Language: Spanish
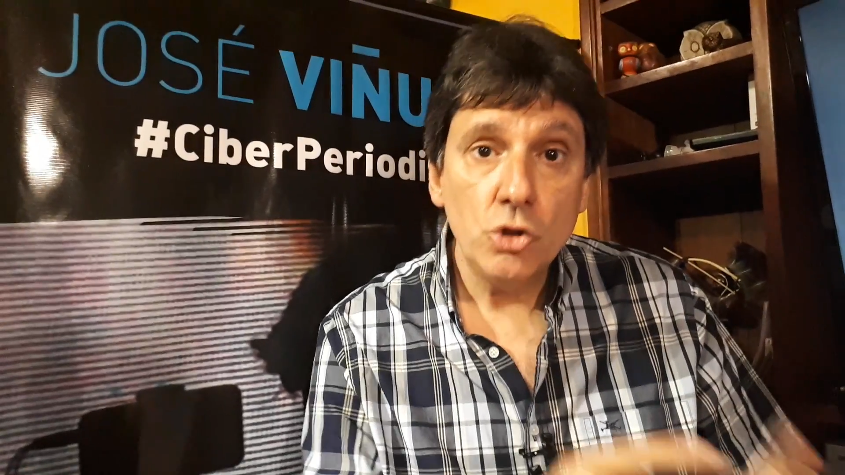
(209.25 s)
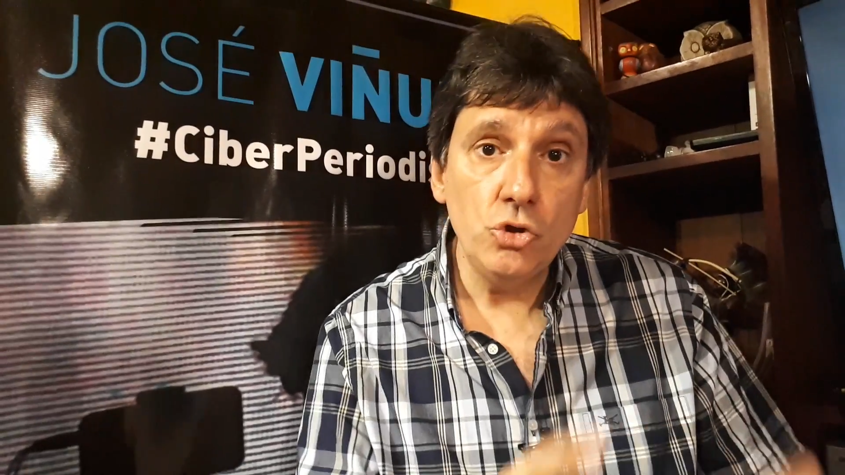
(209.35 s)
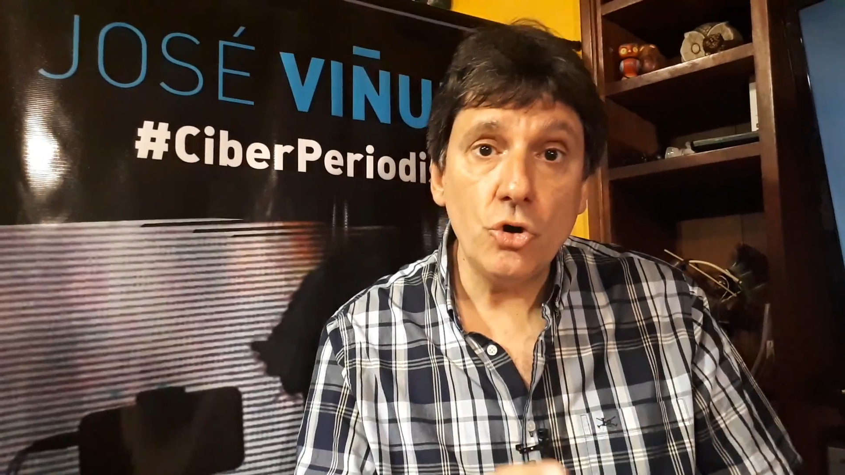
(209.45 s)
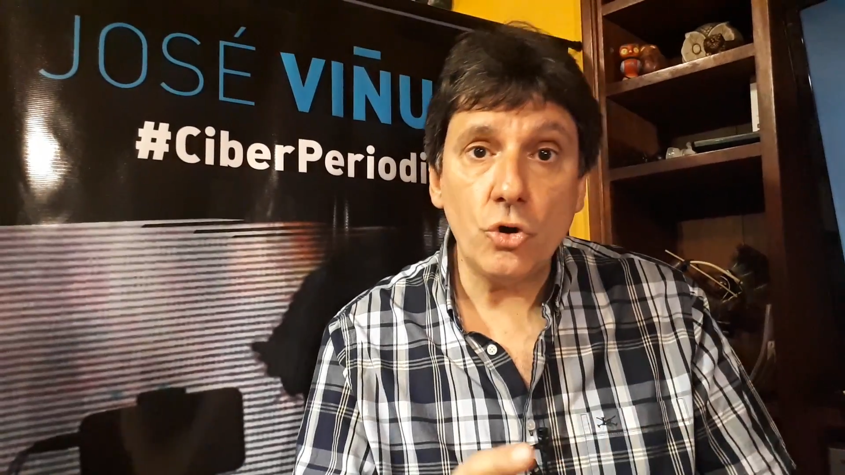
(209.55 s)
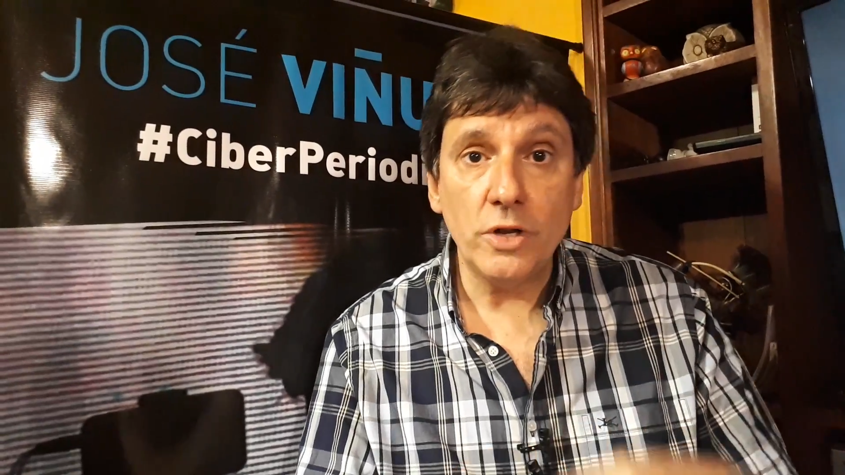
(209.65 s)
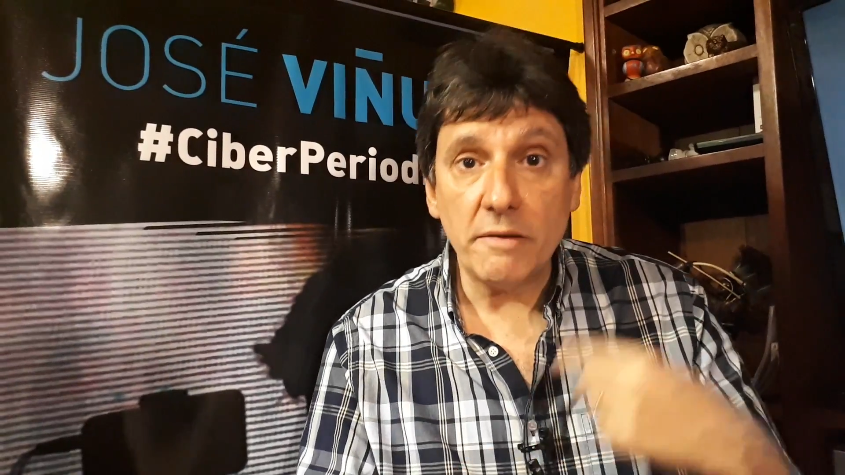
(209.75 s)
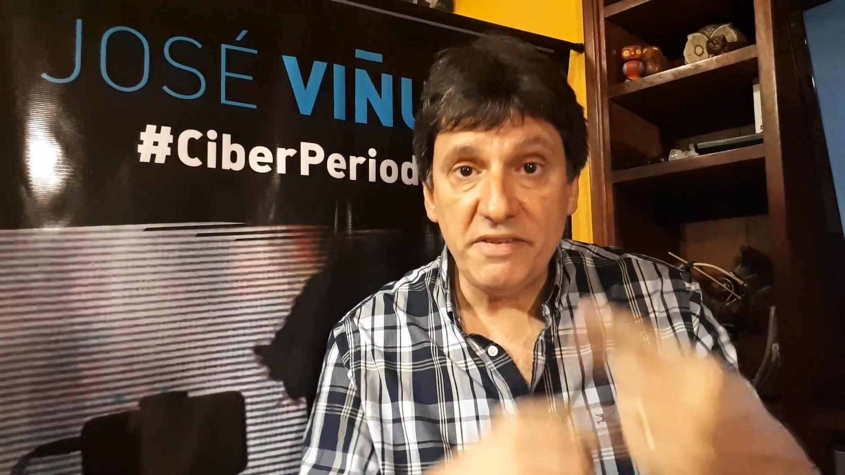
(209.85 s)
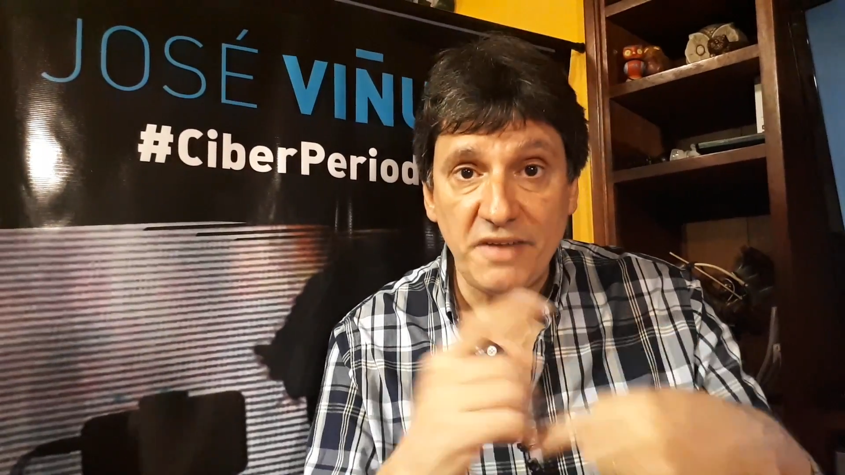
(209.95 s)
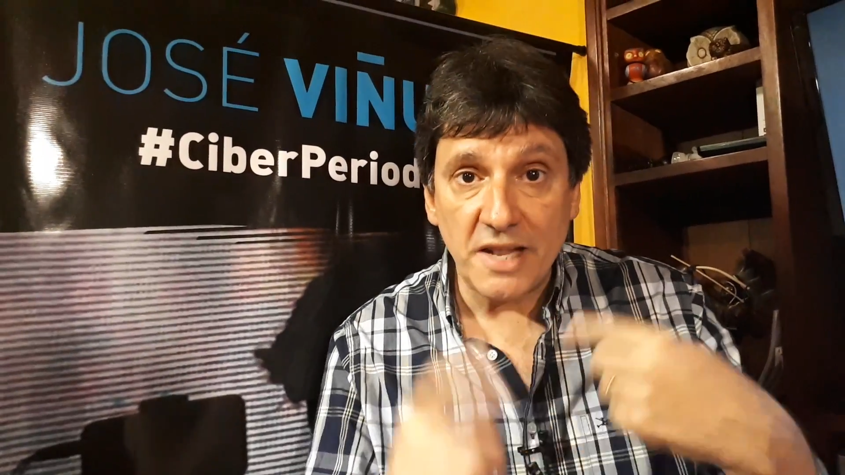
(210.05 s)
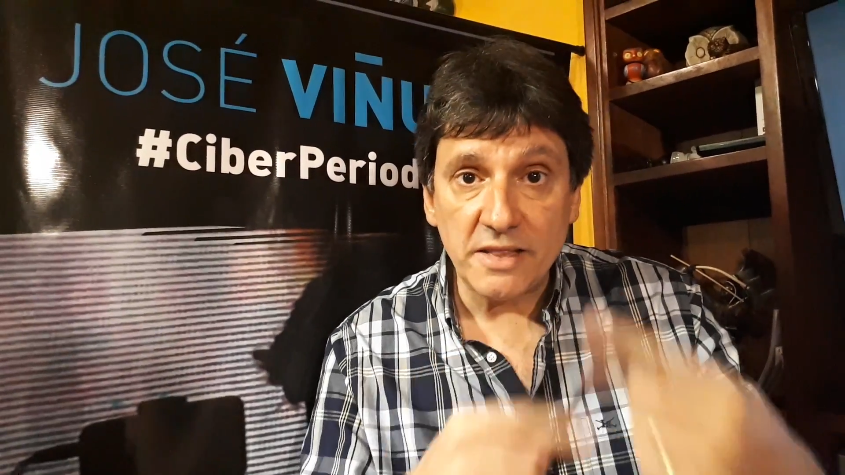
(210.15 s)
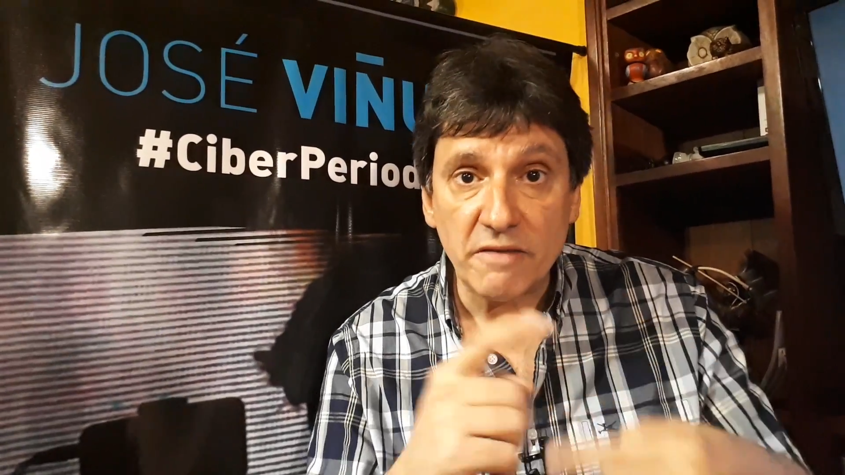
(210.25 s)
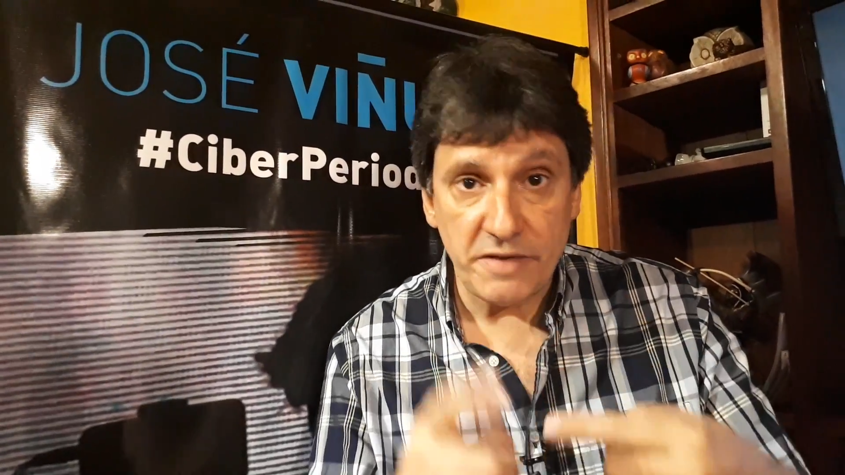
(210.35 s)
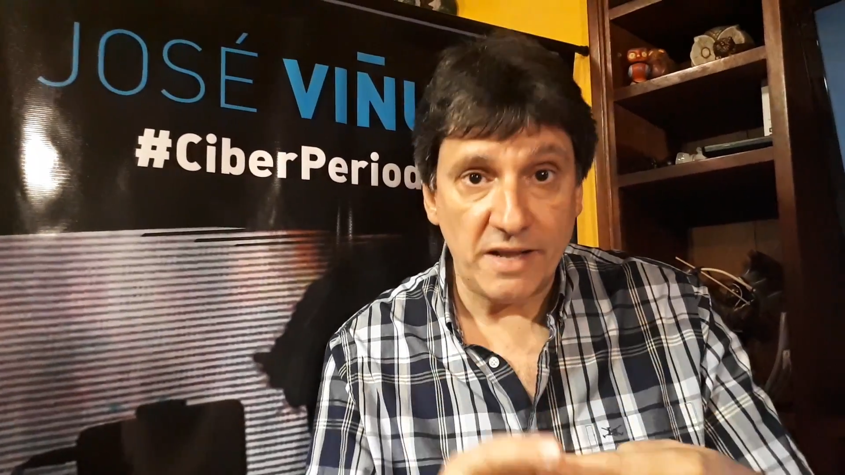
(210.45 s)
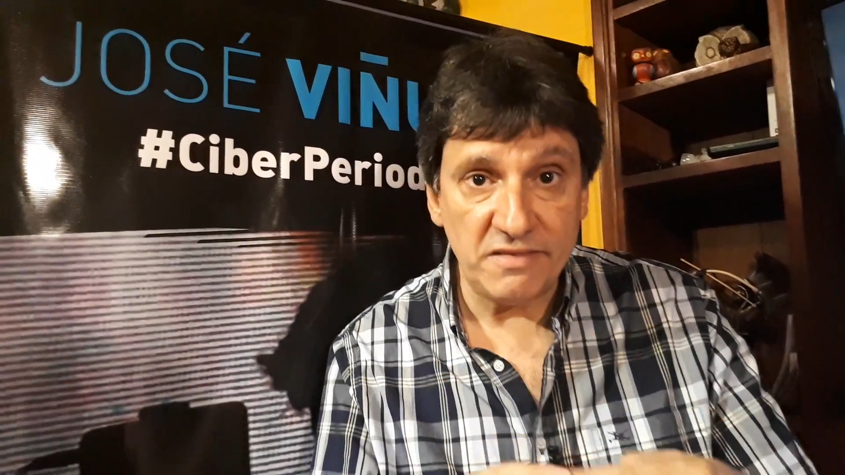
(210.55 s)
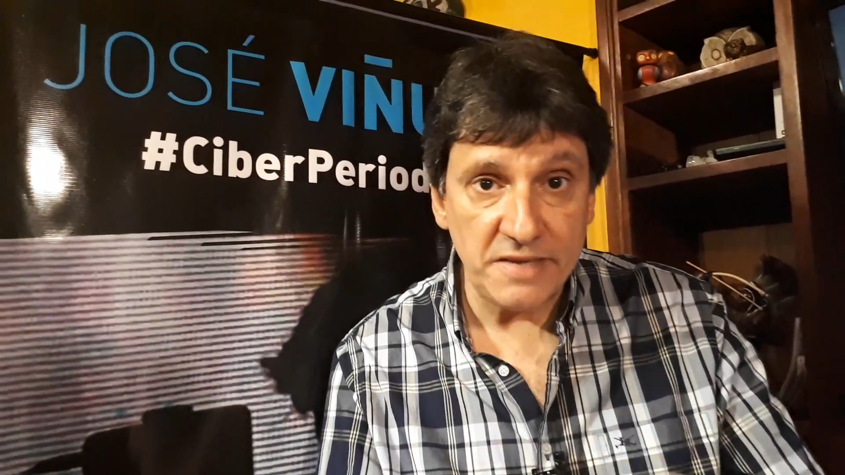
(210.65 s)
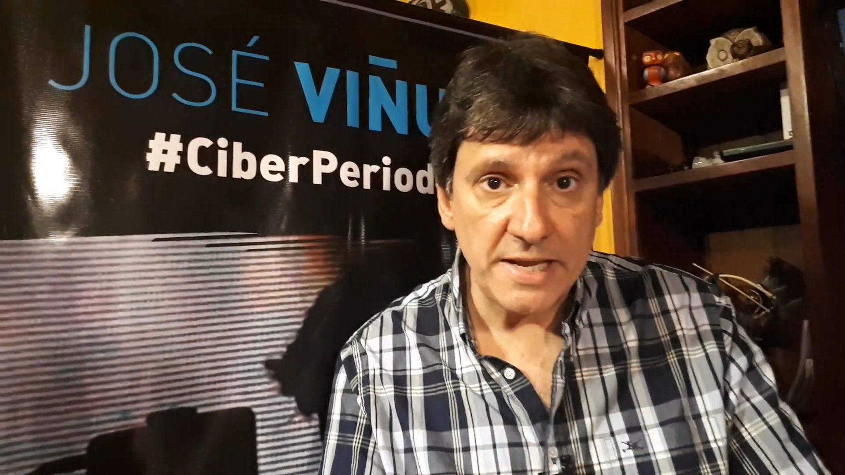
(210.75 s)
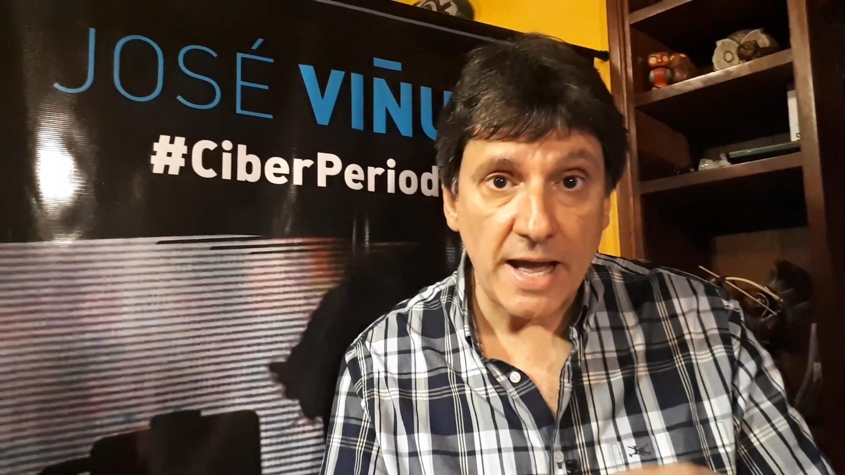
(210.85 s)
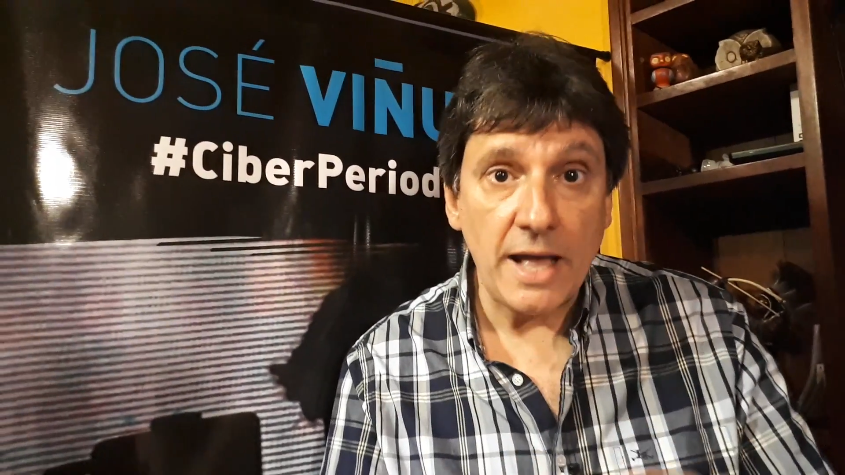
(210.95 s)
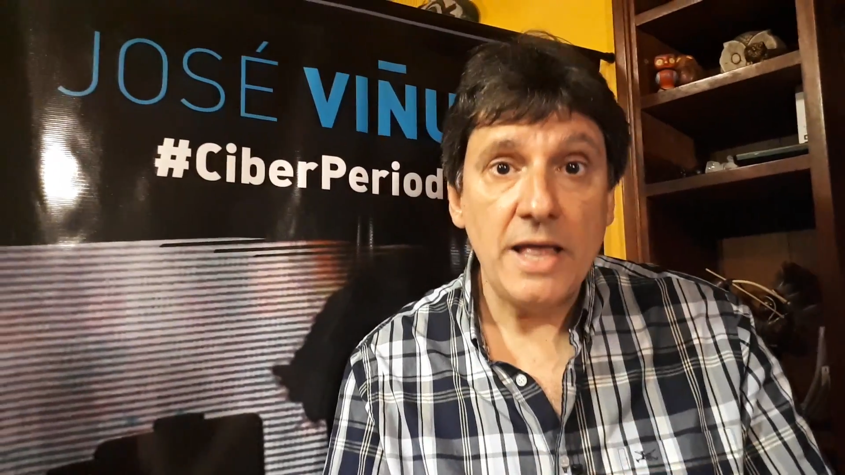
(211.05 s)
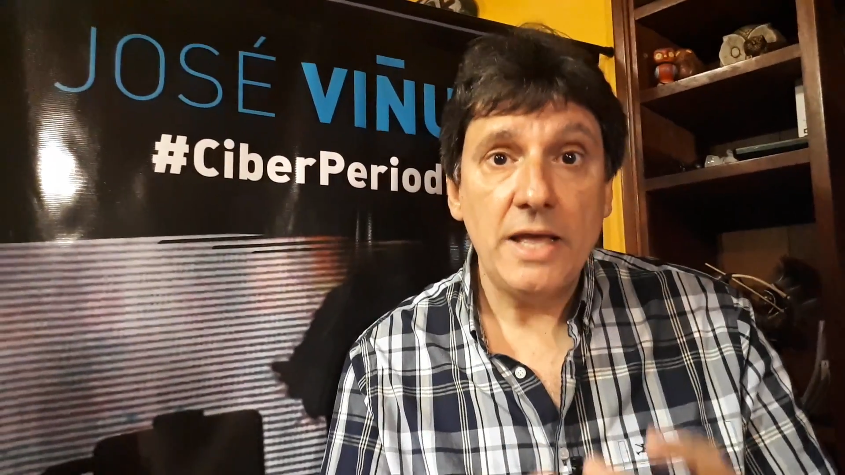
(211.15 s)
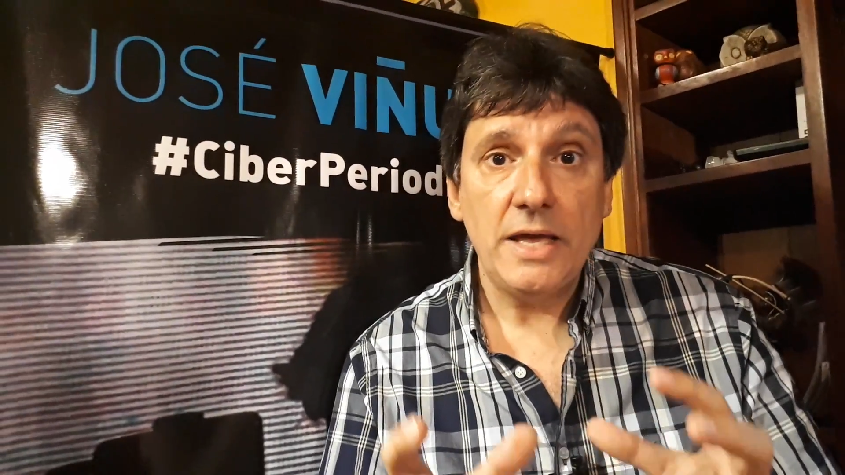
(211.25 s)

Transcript: no con la bicicleta financiera,